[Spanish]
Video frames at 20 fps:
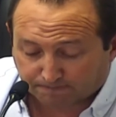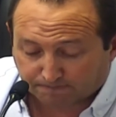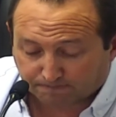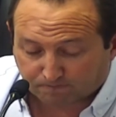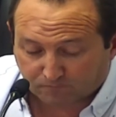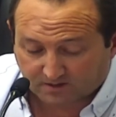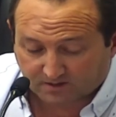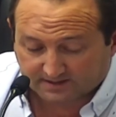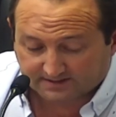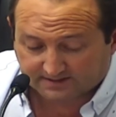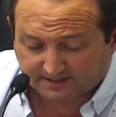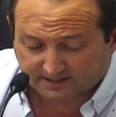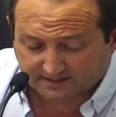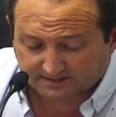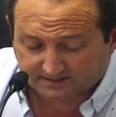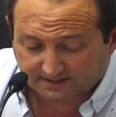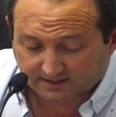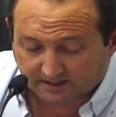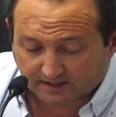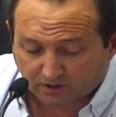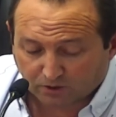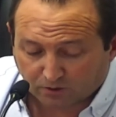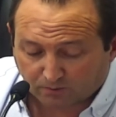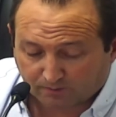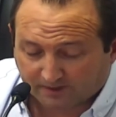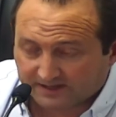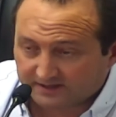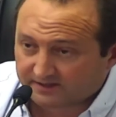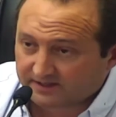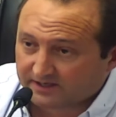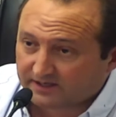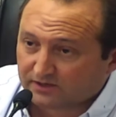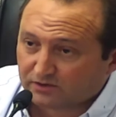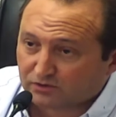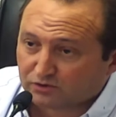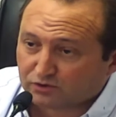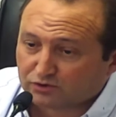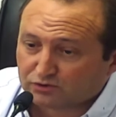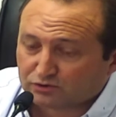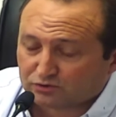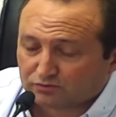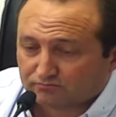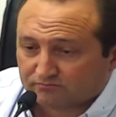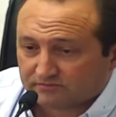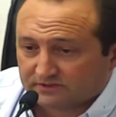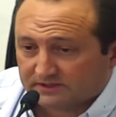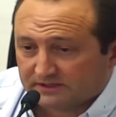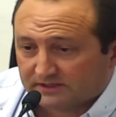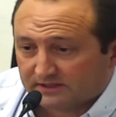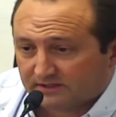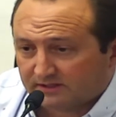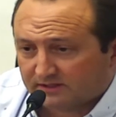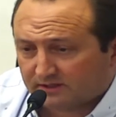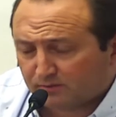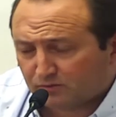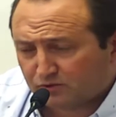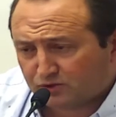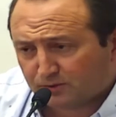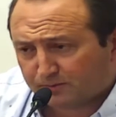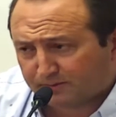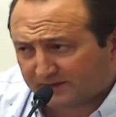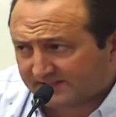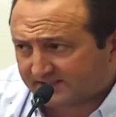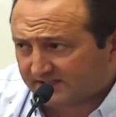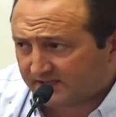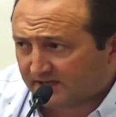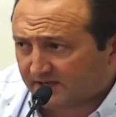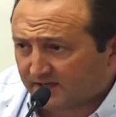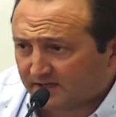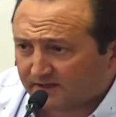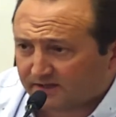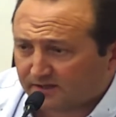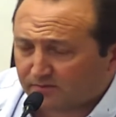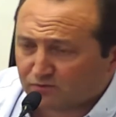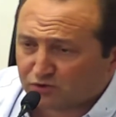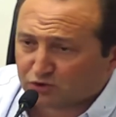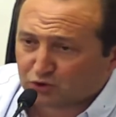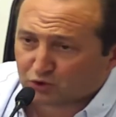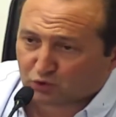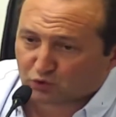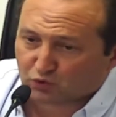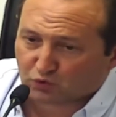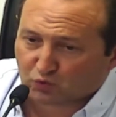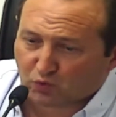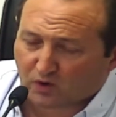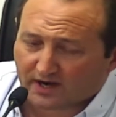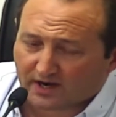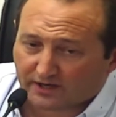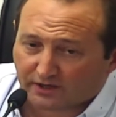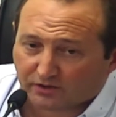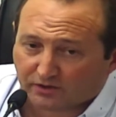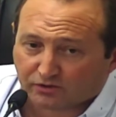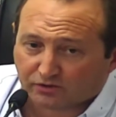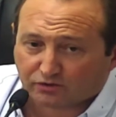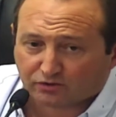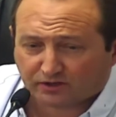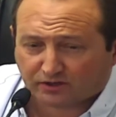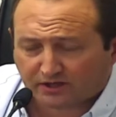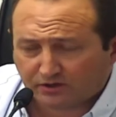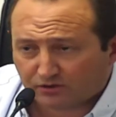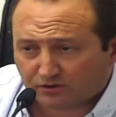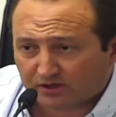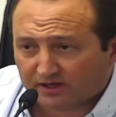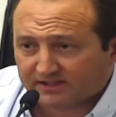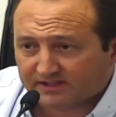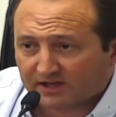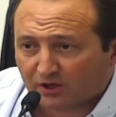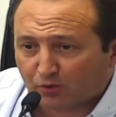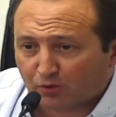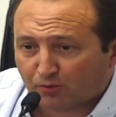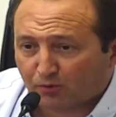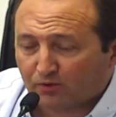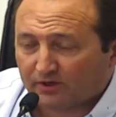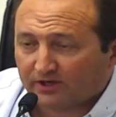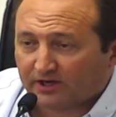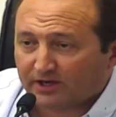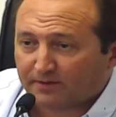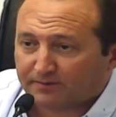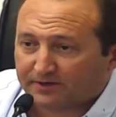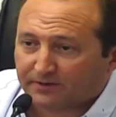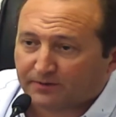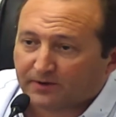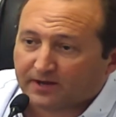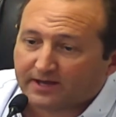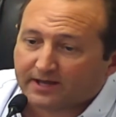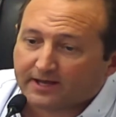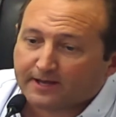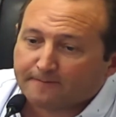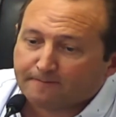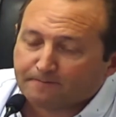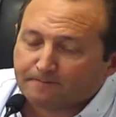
se han acercado planteos eh, de muchos pacientes, muchos usuarios, tanto de la salud pública y privada,